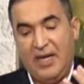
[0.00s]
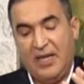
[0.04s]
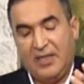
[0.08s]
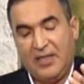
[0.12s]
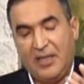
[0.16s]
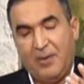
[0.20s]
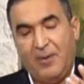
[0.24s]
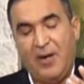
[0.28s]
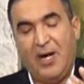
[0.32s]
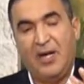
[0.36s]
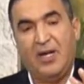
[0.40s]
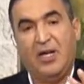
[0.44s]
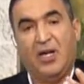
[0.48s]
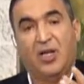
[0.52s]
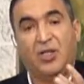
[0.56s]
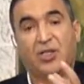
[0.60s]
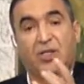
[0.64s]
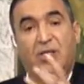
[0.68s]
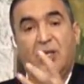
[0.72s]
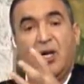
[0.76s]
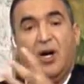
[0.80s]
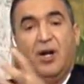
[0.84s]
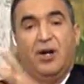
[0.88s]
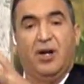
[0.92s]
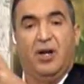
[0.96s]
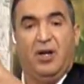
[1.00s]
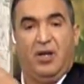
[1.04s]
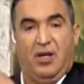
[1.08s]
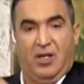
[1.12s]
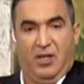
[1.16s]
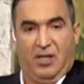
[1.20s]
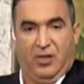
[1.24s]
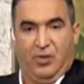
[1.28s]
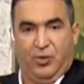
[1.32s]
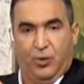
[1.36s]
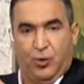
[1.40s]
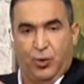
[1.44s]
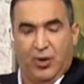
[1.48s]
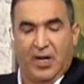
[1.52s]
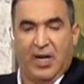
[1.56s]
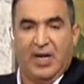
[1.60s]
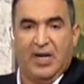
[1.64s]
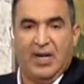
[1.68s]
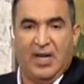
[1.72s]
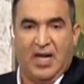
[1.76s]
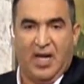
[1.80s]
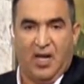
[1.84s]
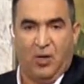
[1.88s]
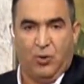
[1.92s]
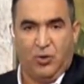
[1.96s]
طبعا اختيار الذرة اللي
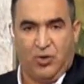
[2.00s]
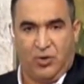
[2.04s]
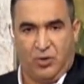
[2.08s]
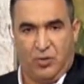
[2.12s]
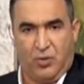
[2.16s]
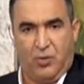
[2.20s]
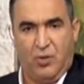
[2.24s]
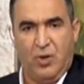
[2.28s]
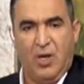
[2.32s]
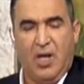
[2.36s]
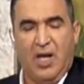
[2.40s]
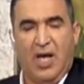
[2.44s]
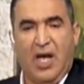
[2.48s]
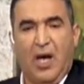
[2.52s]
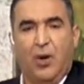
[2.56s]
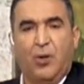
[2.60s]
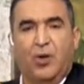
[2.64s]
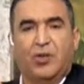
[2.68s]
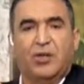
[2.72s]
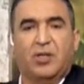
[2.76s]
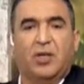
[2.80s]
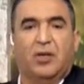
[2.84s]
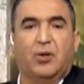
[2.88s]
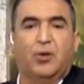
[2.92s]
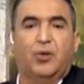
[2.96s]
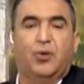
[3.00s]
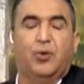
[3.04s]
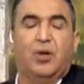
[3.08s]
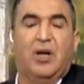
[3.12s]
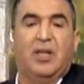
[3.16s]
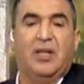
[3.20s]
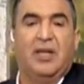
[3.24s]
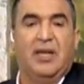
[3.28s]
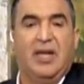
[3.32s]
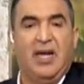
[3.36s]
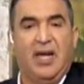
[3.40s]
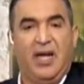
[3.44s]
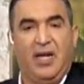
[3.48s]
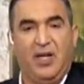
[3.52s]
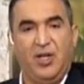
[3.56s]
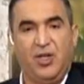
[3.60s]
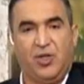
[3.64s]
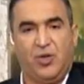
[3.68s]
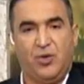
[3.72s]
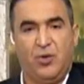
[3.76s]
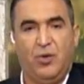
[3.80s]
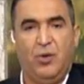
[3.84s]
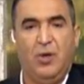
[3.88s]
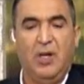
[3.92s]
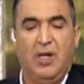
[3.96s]
أنا هقصه أو اختيار الذرة اللي أنا
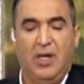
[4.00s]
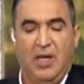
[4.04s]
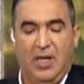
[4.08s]
هحشه